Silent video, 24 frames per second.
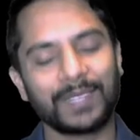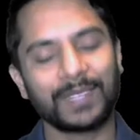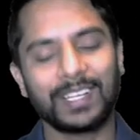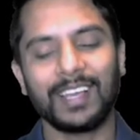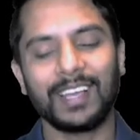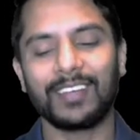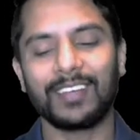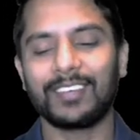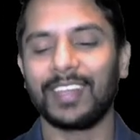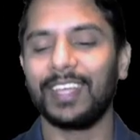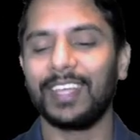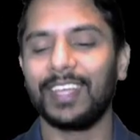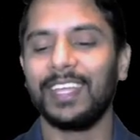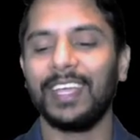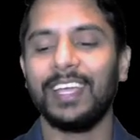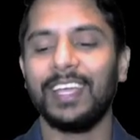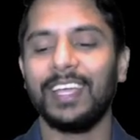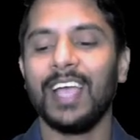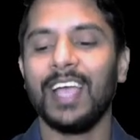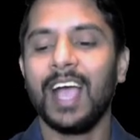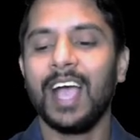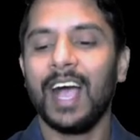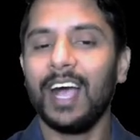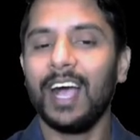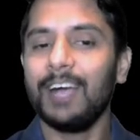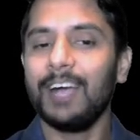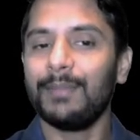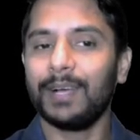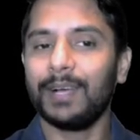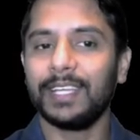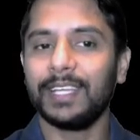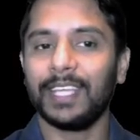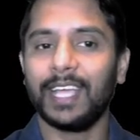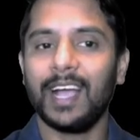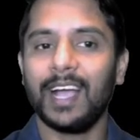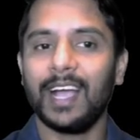कर रहे हैं अब
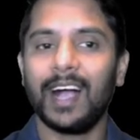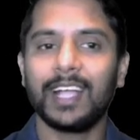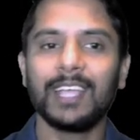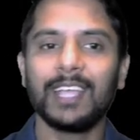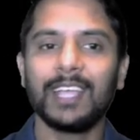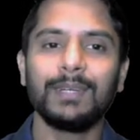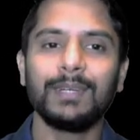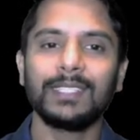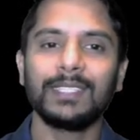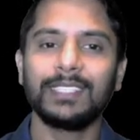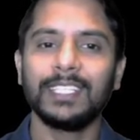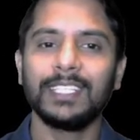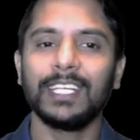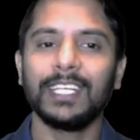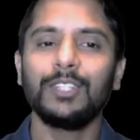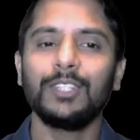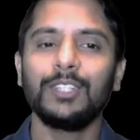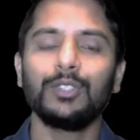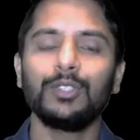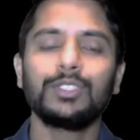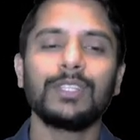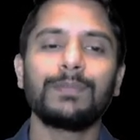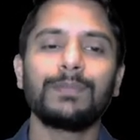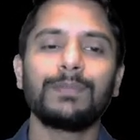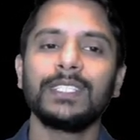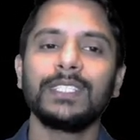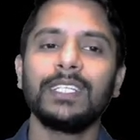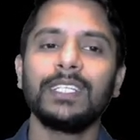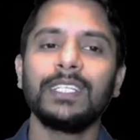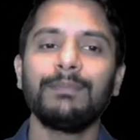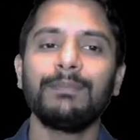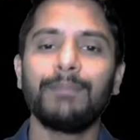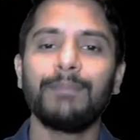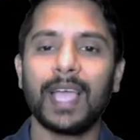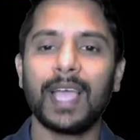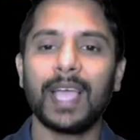आइए आगे बढ़ते हैं तो सबसे
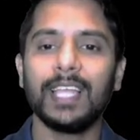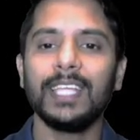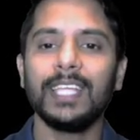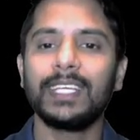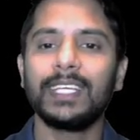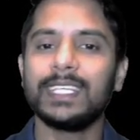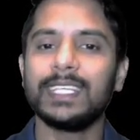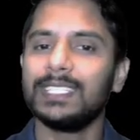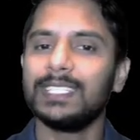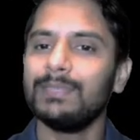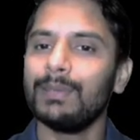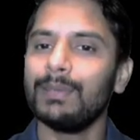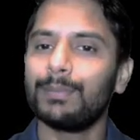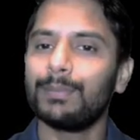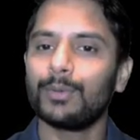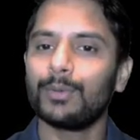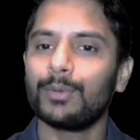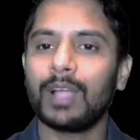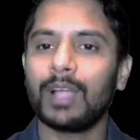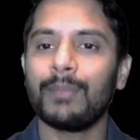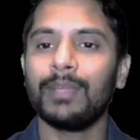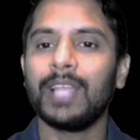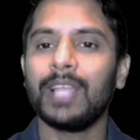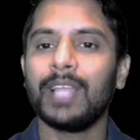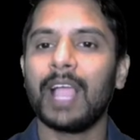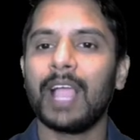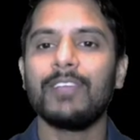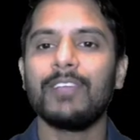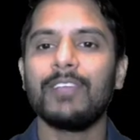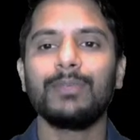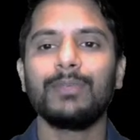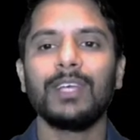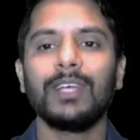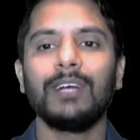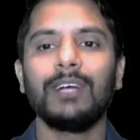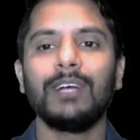पहले किसी भी प्रोग्रामिंग
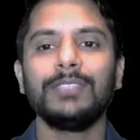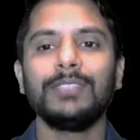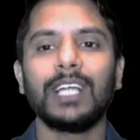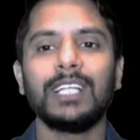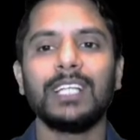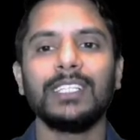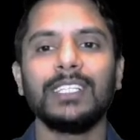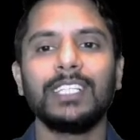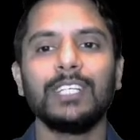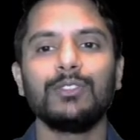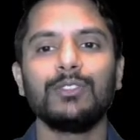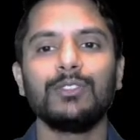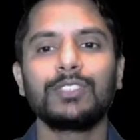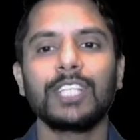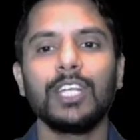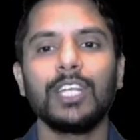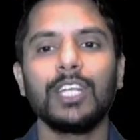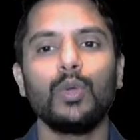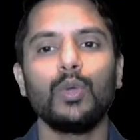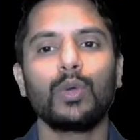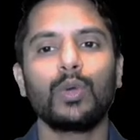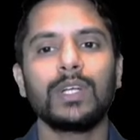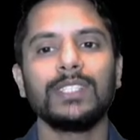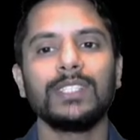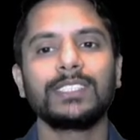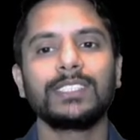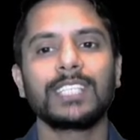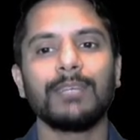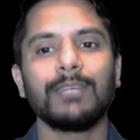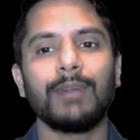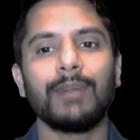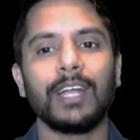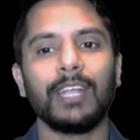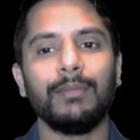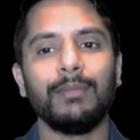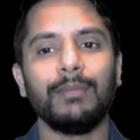लैंग्वेज में हम जानते हैं उसके टोकन्स के
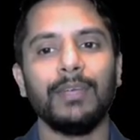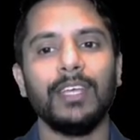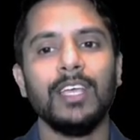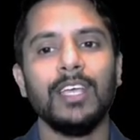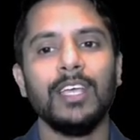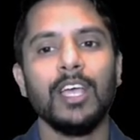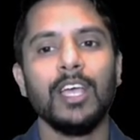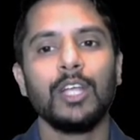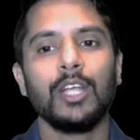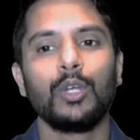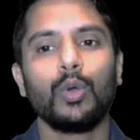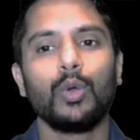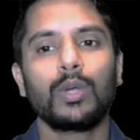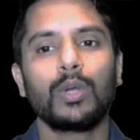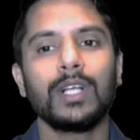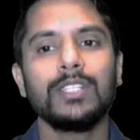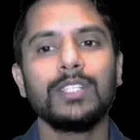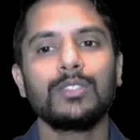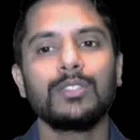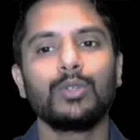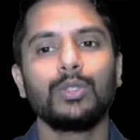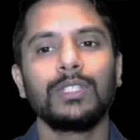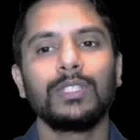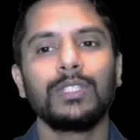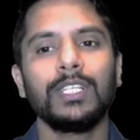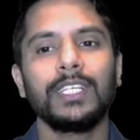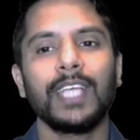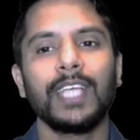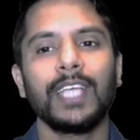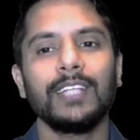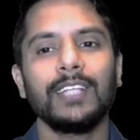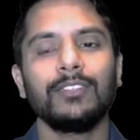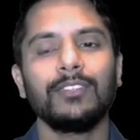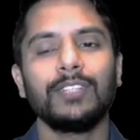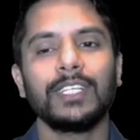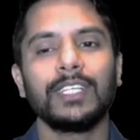बारे में टोकन्स होते क्या
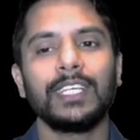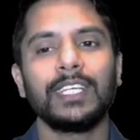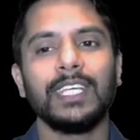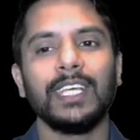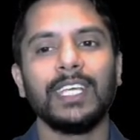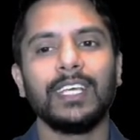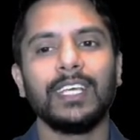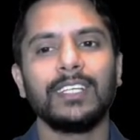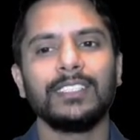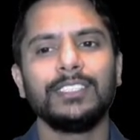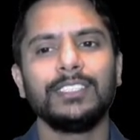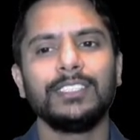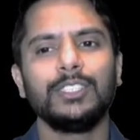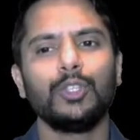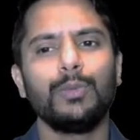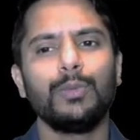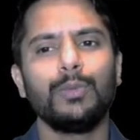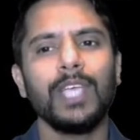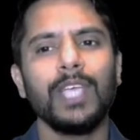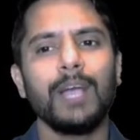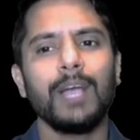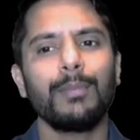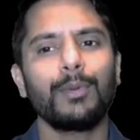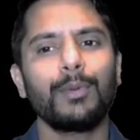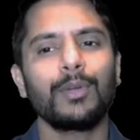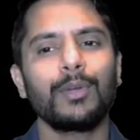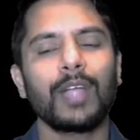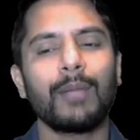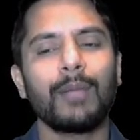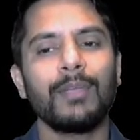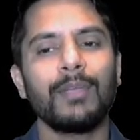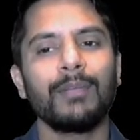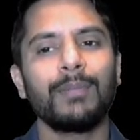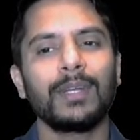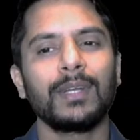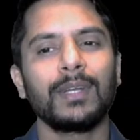है तो देखिए जो भी आप
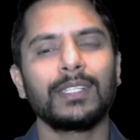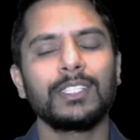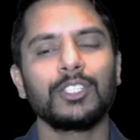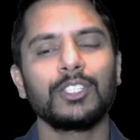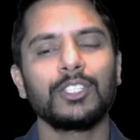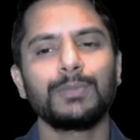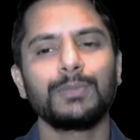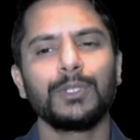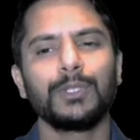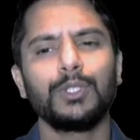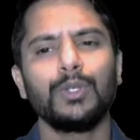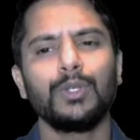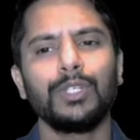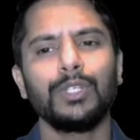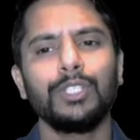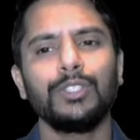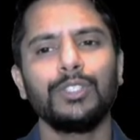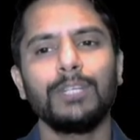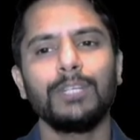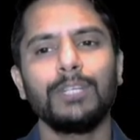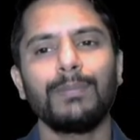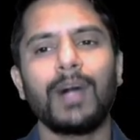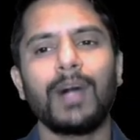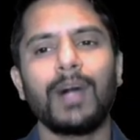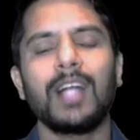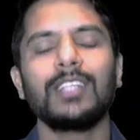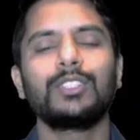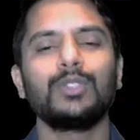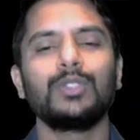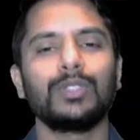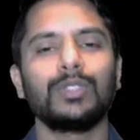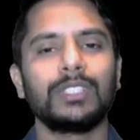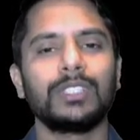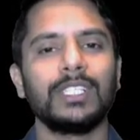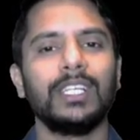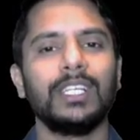प्रोग्रामिंग पढ़ते हैं उसमें छोटे छोटे पार्ट्स
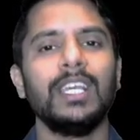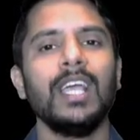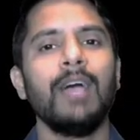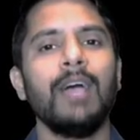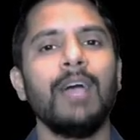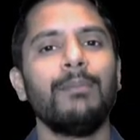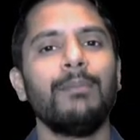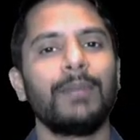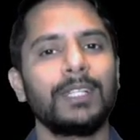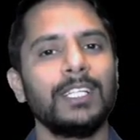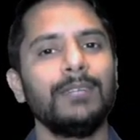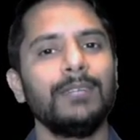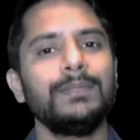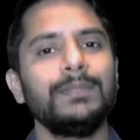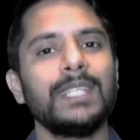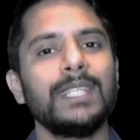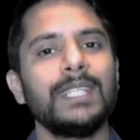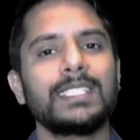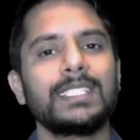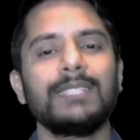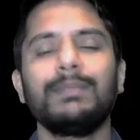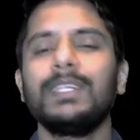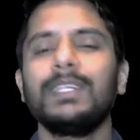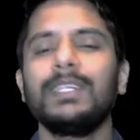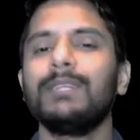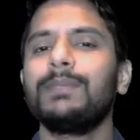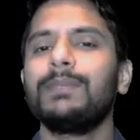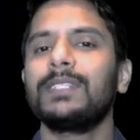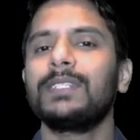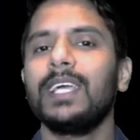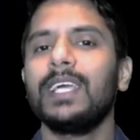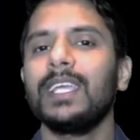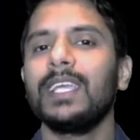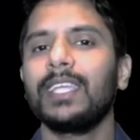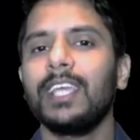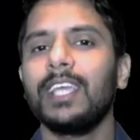होते हैं मतलब जैसे मैंने
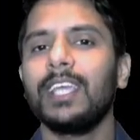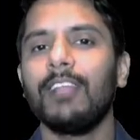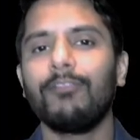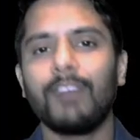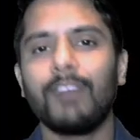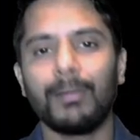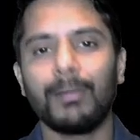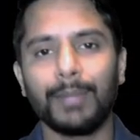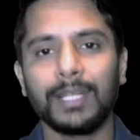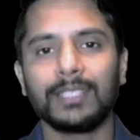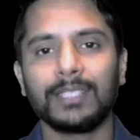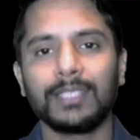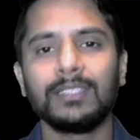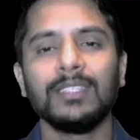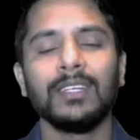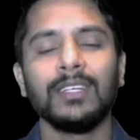बताया कि अल्फ़ाबेट